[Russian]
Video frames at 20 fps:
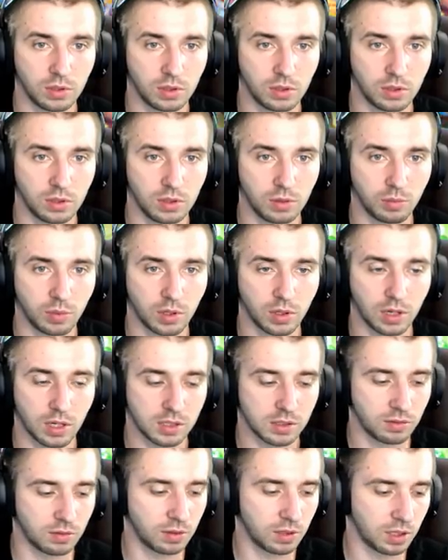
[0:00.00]
не
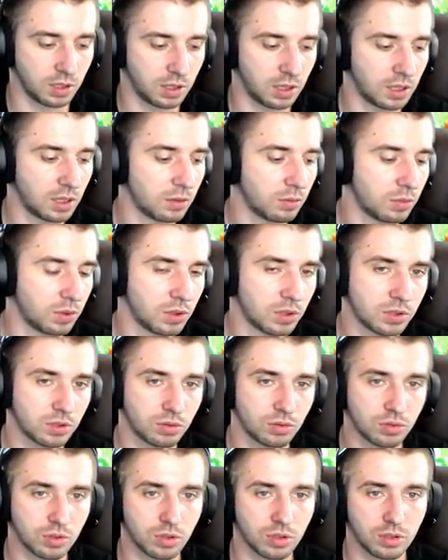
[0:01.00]
показывает. Хотя там было
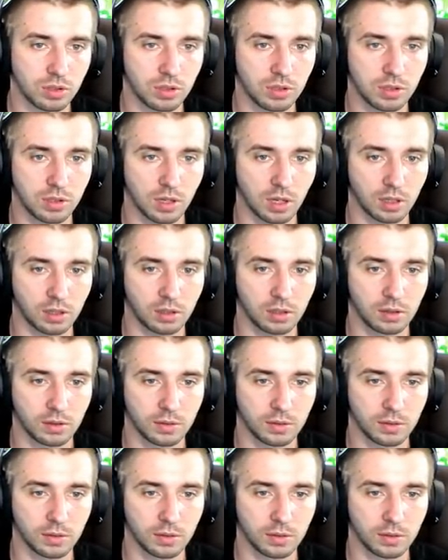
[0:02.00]
160.